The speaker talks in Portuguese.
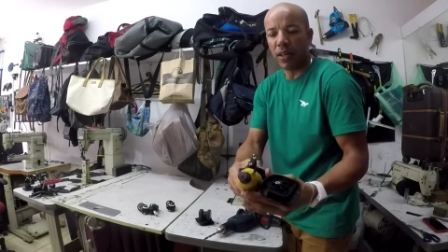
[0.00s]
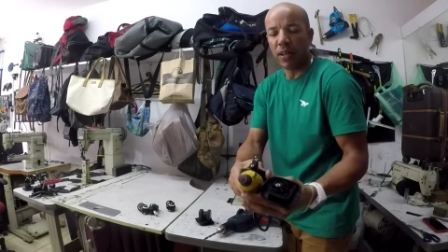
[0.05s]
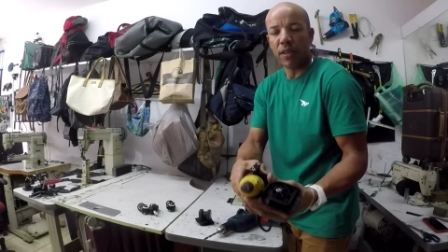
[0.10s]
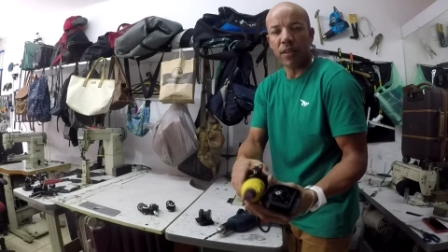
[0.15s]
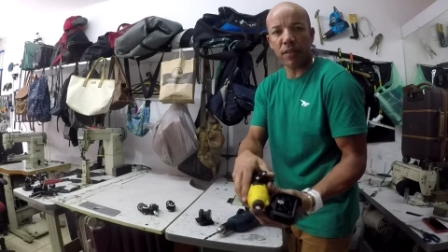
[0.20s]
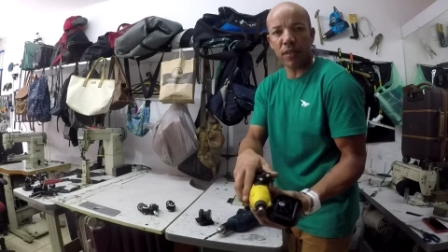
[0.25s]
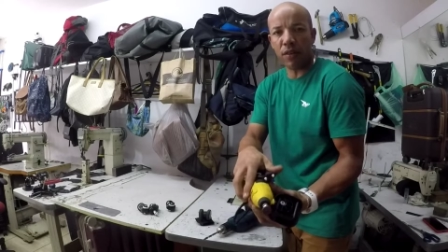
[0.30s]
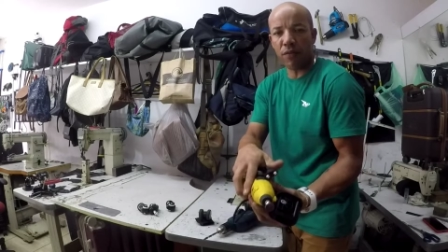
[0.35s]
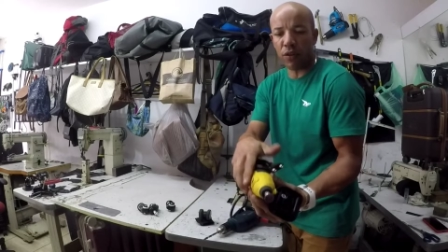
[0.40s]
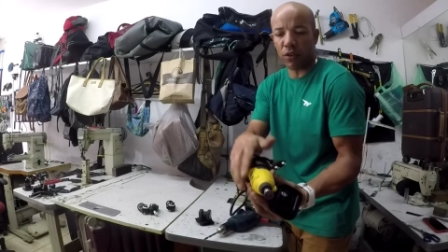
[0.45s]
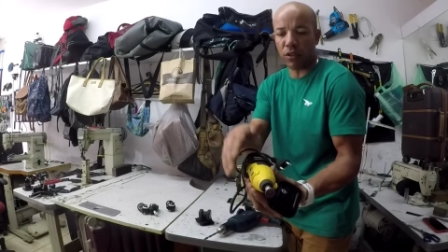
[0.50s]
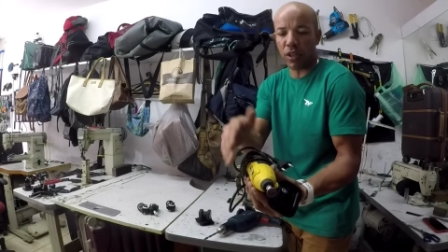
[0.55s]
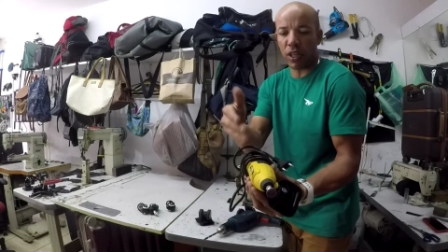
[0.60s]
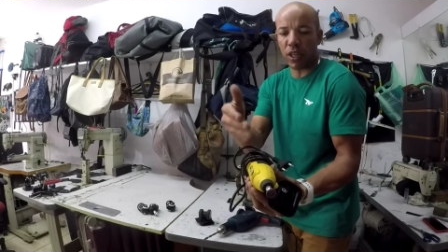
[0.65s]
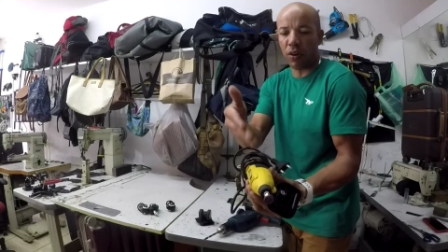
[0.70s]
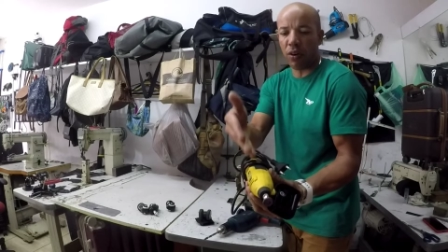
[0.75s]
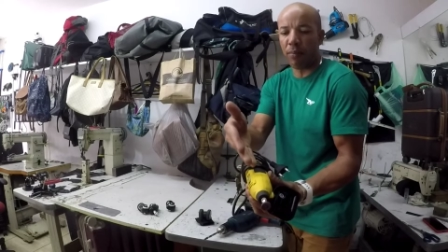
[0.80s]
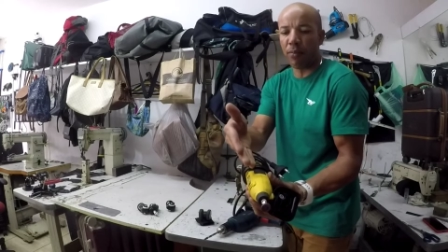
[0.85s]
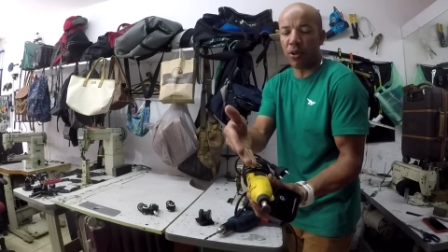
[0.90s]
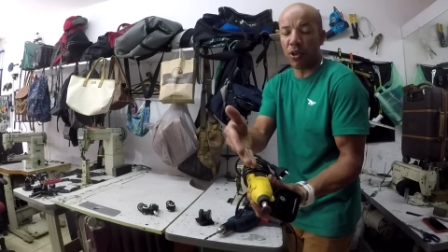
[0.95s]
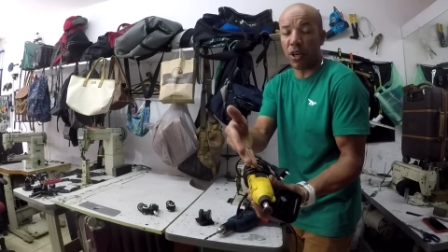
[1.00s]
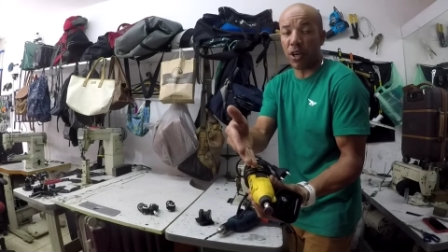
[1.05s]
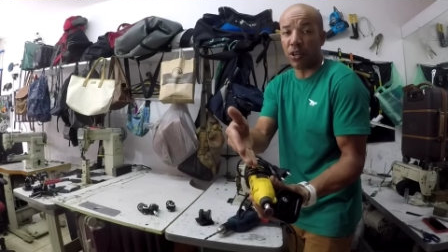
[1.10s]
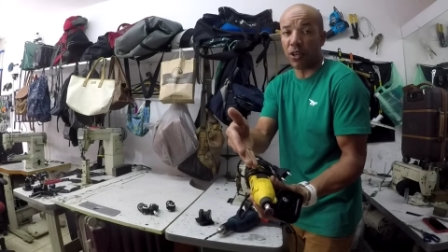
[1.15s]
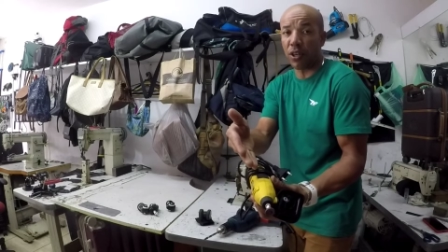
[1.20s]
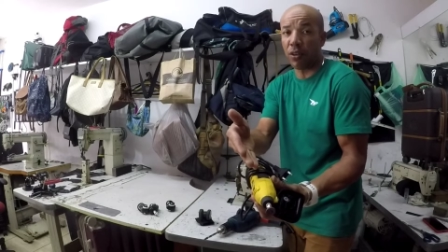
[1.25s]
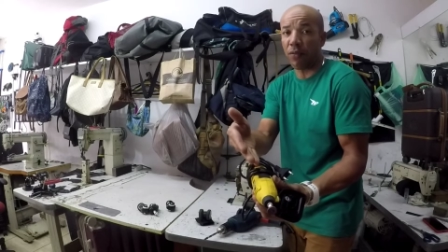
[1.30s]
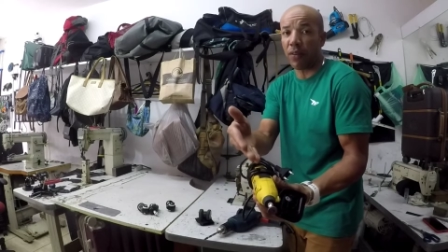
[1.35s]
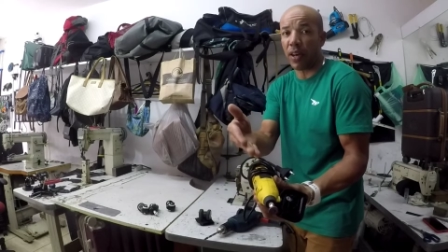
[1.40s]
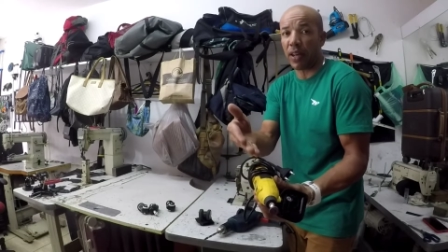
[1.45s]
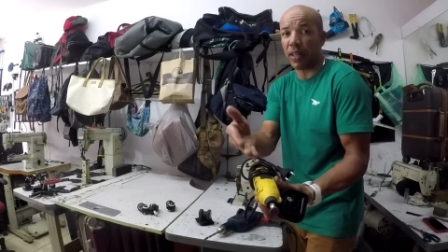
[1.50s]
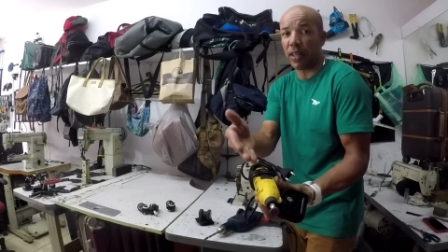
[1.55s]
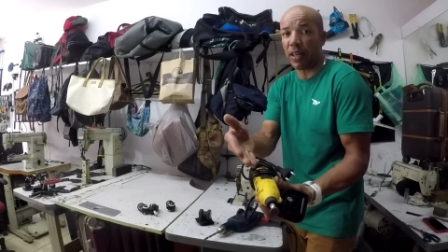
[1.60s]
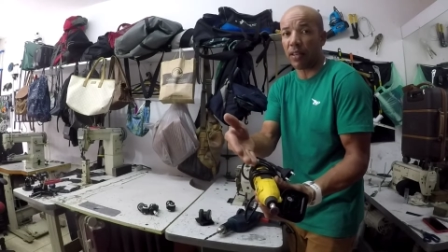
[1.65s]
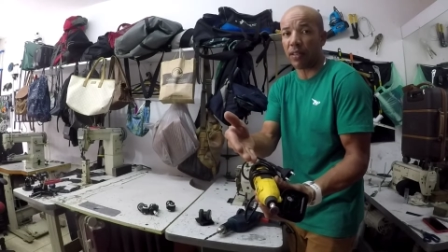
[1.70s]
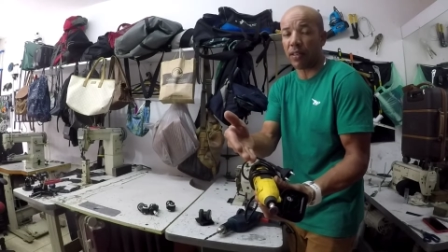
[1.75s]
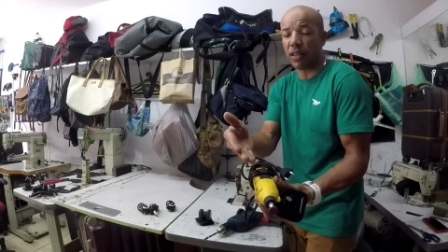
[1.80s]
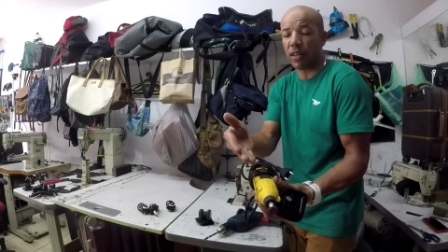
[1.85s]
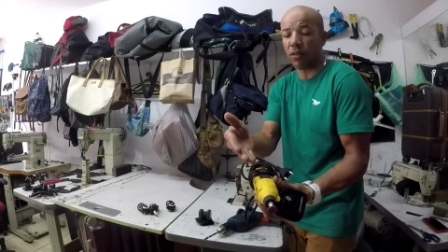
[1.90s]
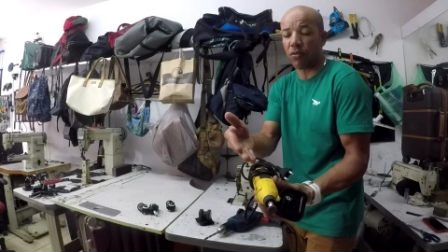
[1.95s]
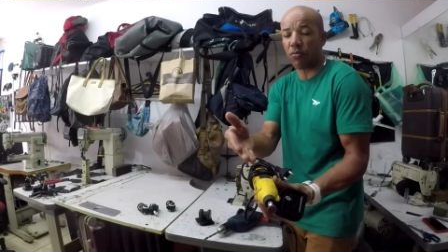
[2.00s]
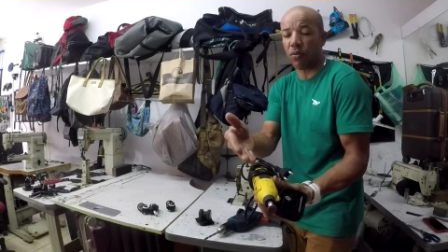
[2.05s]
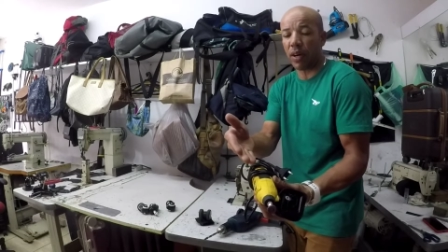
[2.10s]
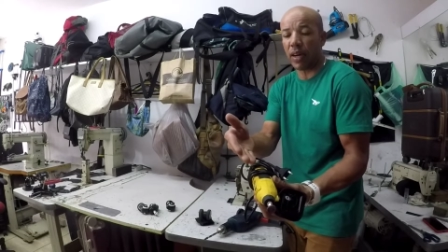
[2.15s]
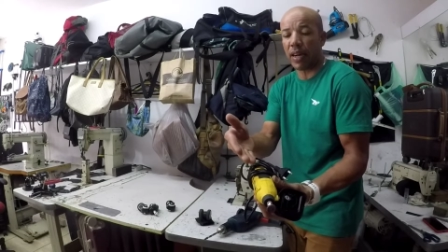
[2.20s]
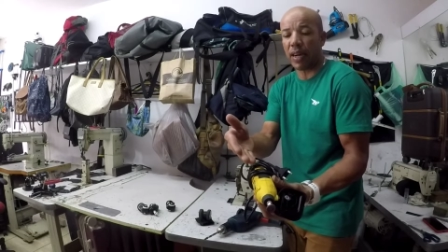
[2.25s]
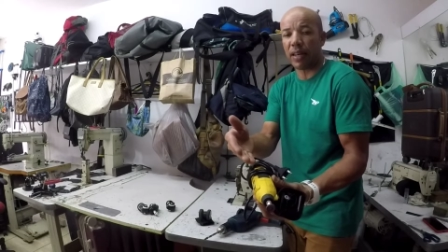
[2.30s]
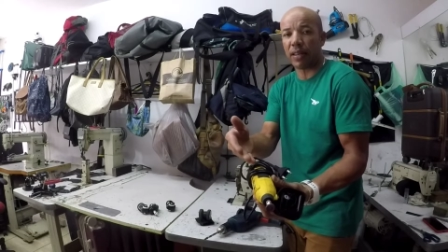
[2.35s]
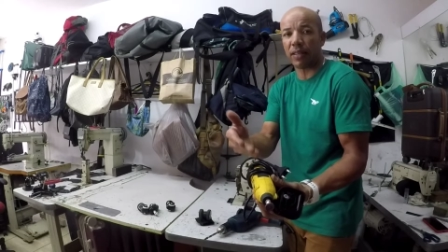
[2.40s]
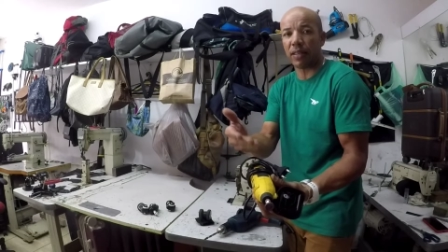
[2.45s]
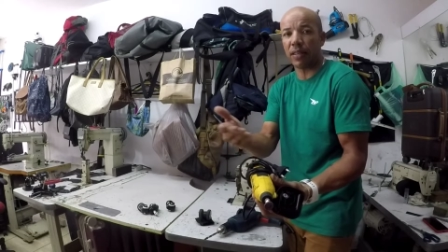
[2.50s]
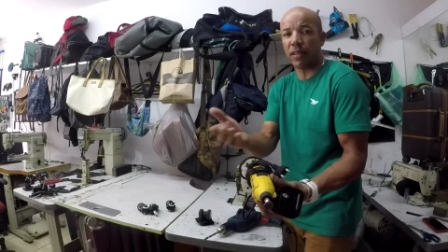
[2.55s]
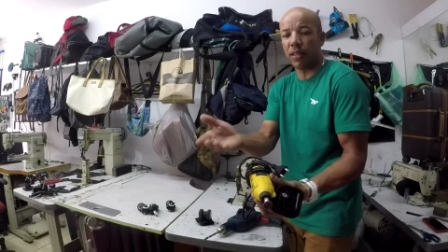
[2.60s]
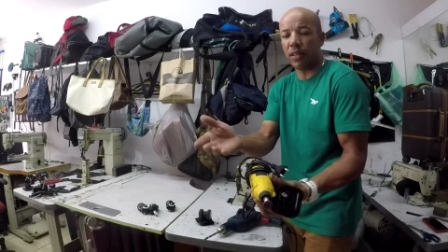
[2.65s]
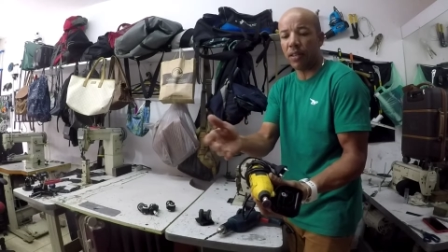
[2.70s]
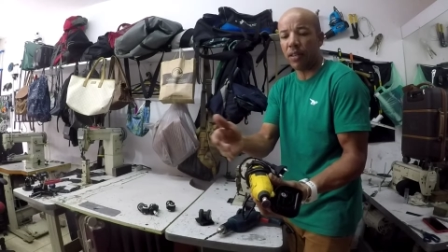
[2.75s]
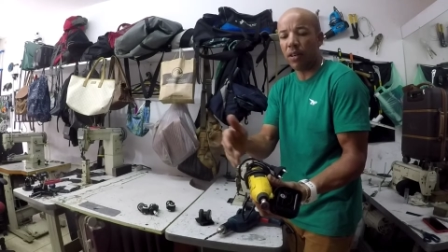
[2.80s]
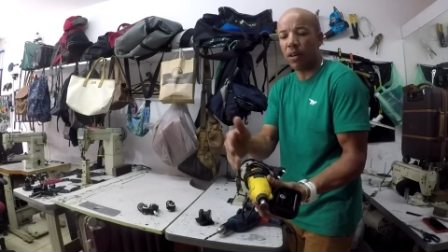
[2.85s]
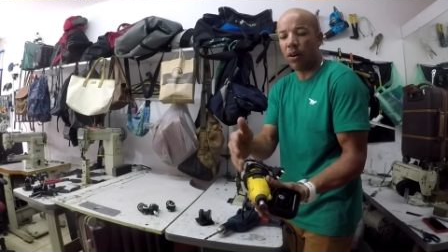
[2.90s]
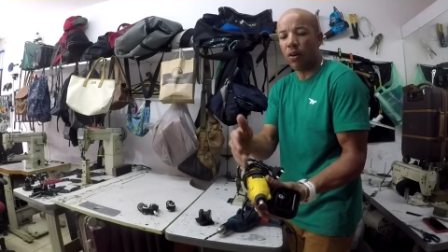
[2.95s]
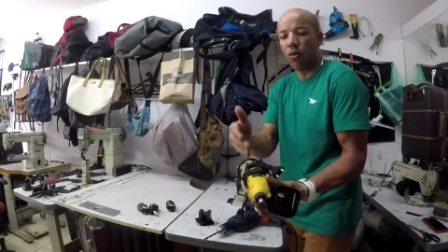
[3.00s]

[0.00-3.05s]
Se você tem uma mini retífica dessa na sua casa aí,